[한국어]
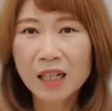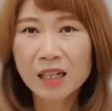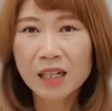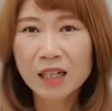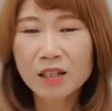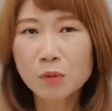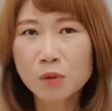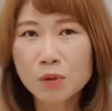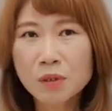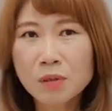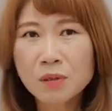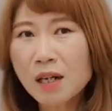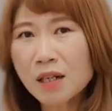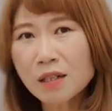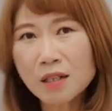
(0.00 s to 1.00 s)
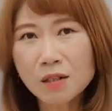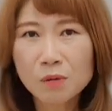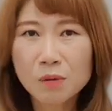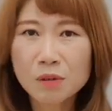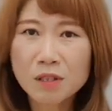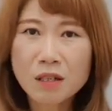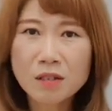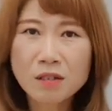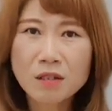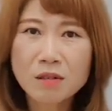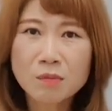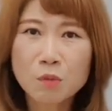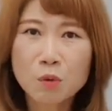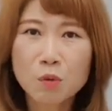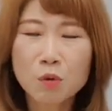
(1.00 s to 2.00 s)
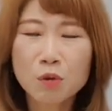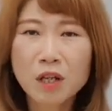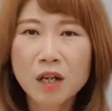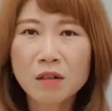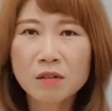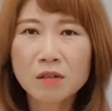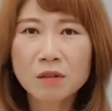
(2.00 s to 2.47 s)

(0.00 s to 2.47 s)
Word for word: 그래서 뭐 설탕이나 이런 건 사실 뭐 워낙